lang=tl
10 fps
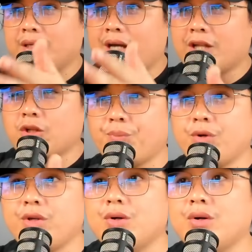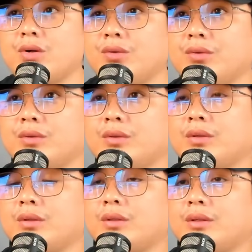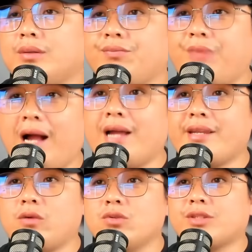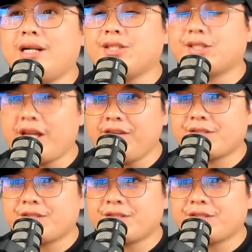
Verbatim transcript: Ito po yung daan na kung saan safe